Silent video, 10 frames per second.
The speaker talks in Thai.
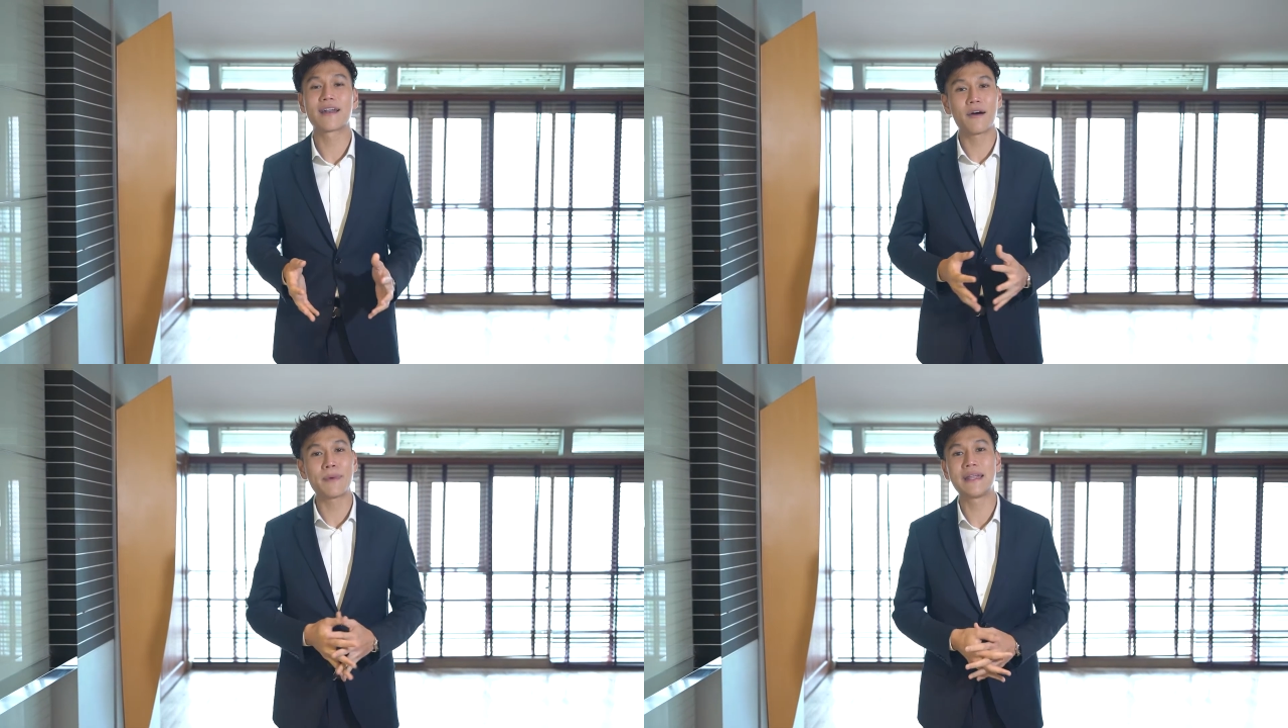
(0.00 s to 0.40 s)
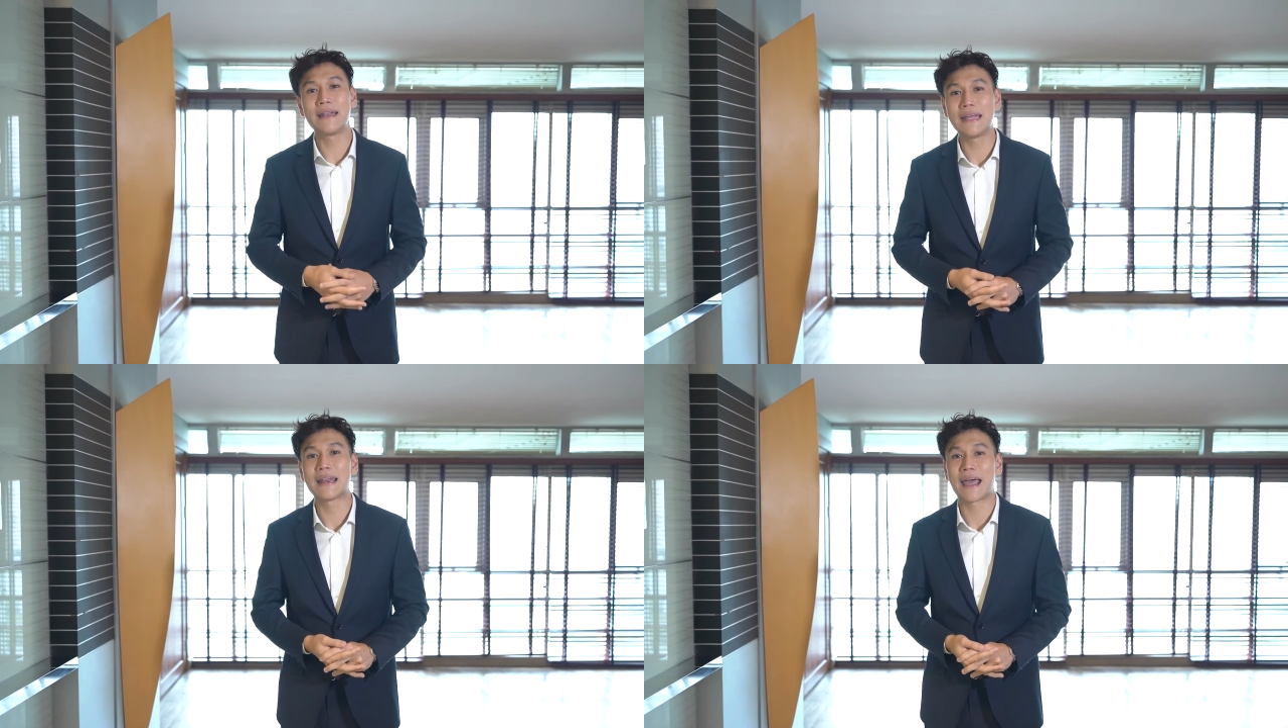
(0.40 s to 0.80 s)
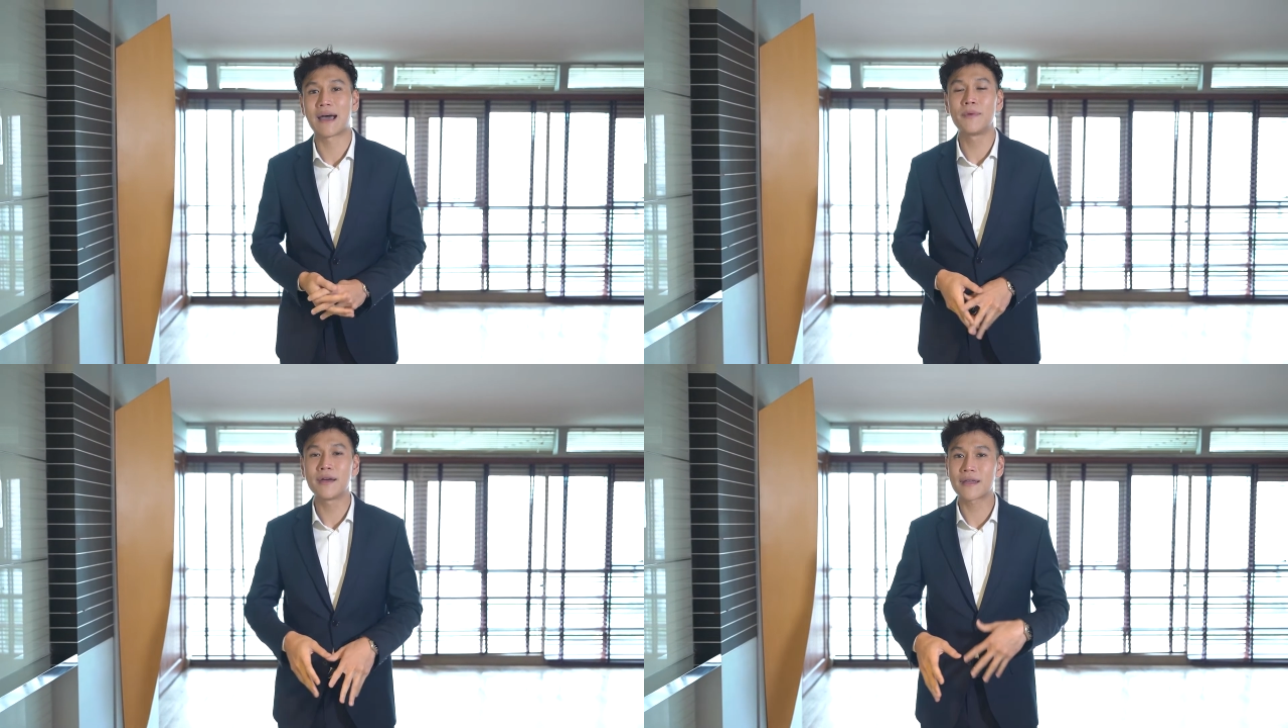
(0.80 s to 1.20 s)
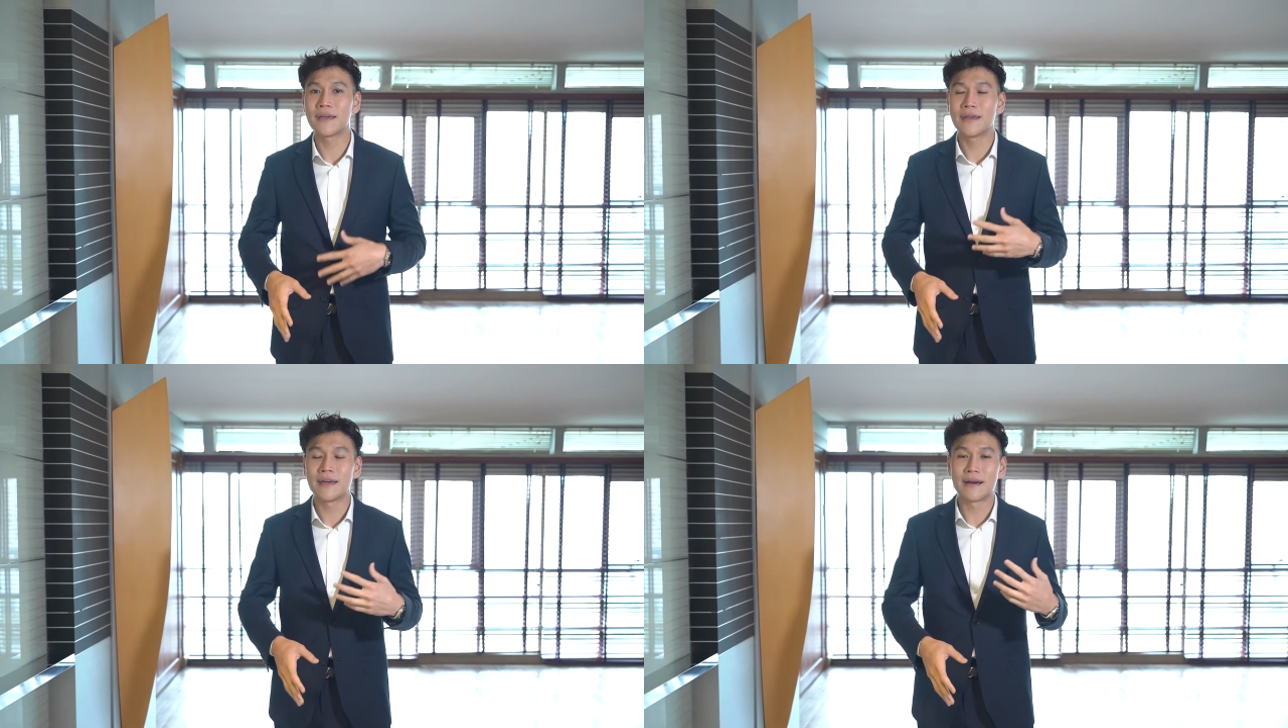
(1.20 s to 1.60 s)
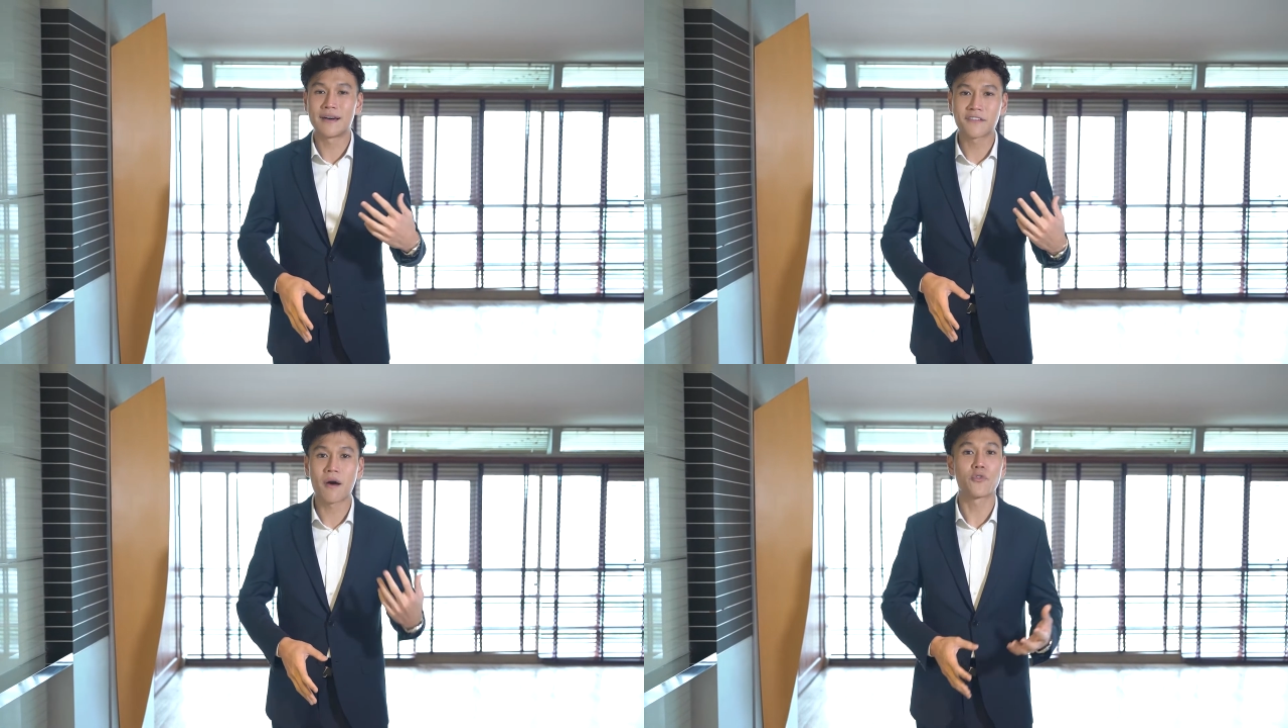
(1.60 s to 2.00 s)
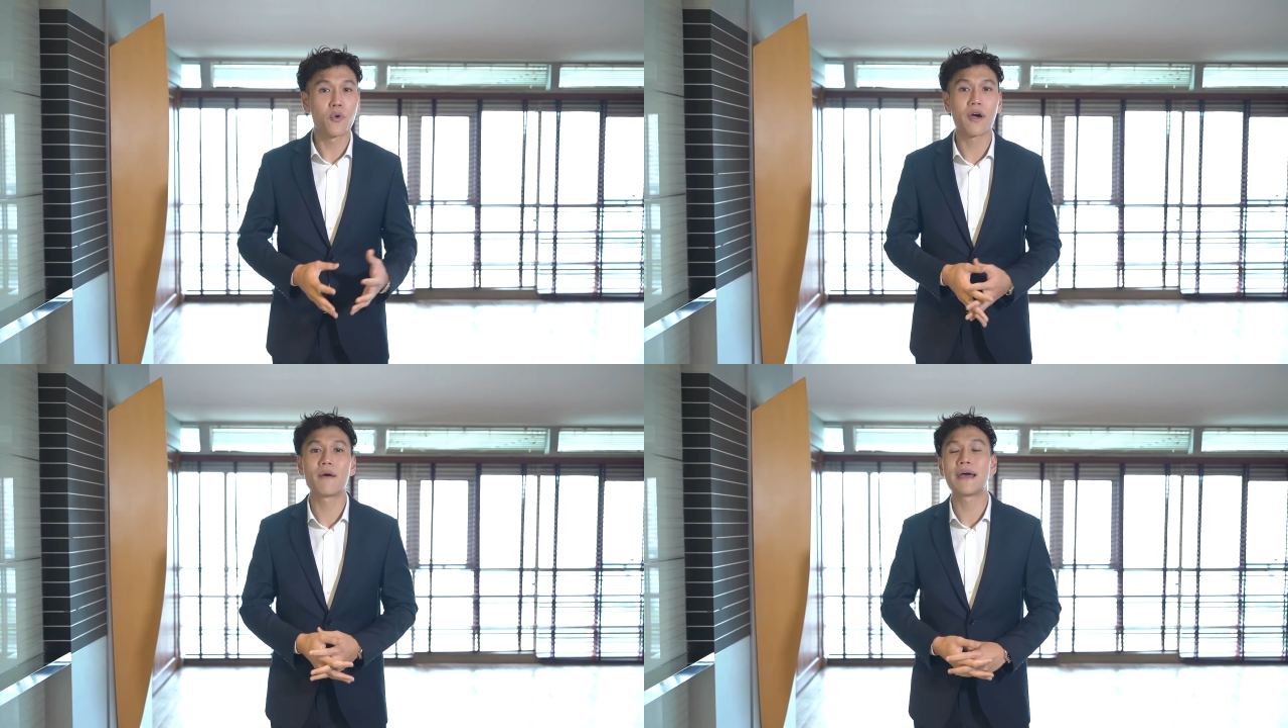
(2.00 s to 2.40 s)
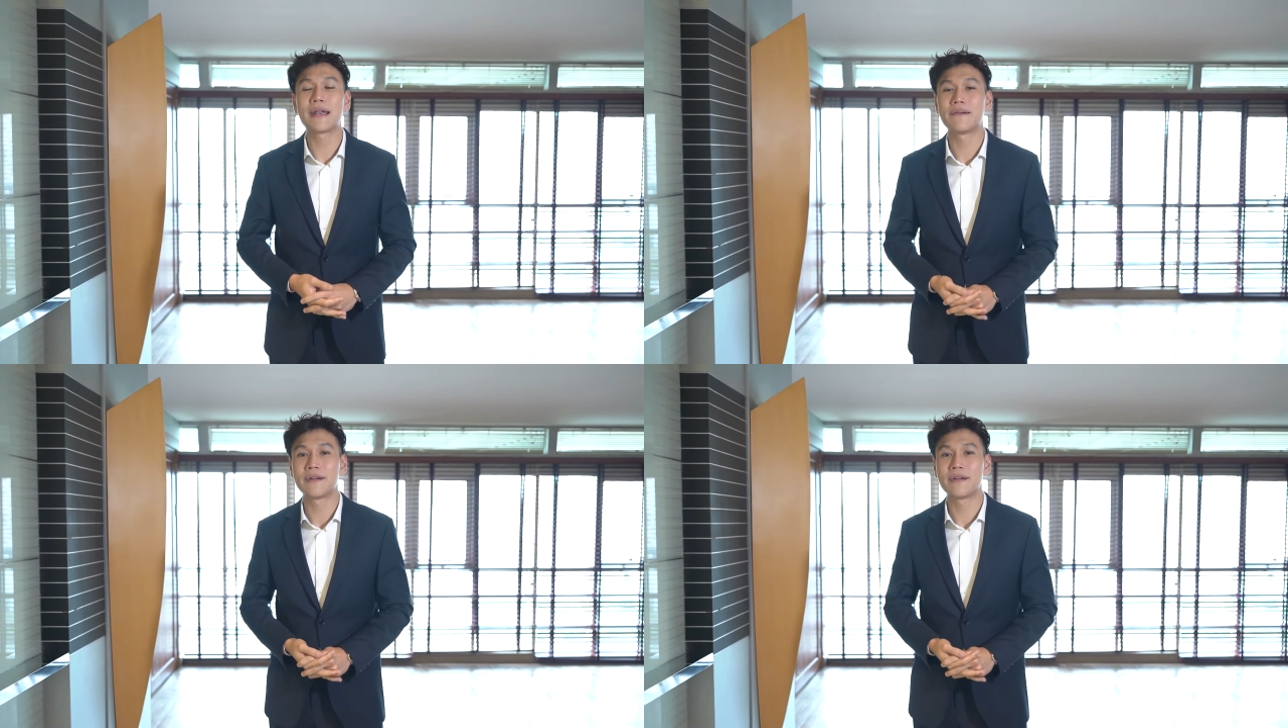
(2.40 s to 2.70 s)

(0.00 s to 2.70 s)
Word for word: นเข้ามาที่นี่นะครับ เลือกสอบตรงเข้ามาใน